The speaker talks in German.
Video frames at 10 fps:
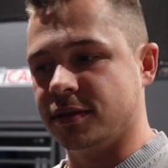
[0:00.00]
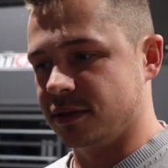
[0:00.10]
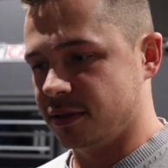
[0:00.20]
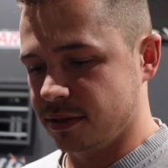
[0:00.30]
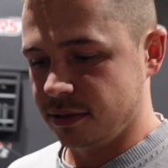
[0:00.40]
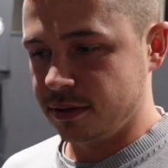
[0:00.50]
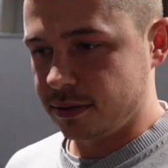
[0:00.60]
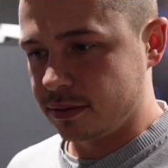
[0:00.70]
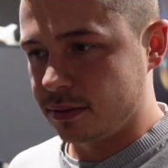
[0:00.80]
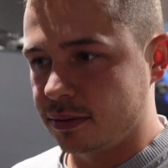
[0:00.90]

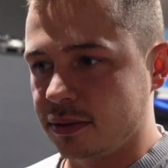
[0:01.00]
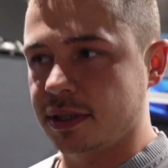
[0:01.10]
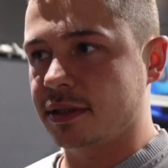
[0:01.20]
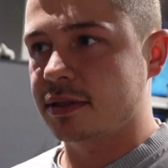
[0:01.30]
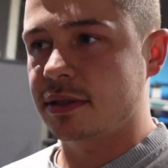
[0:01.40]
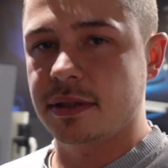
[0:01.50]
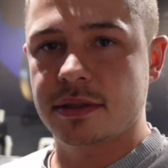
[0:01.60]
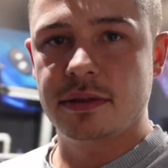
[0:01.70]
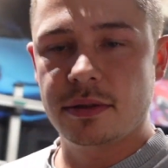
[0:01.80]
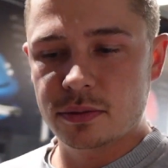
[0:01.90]
So, jetzt
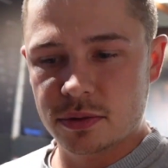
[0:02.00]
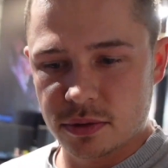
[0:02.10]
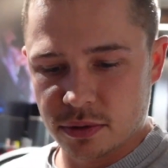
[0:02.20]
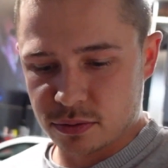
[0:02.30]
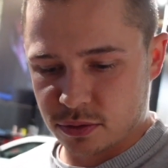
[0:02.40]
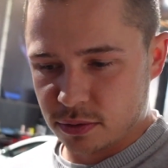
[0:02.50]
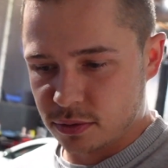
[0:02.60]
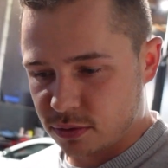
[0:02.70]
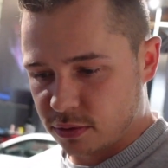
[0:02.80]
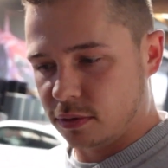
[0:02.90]
geht's los, los,
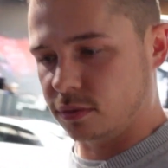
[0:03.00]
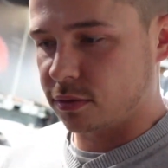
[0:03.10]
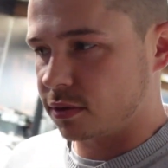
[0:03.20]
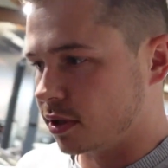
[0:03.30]
los, los.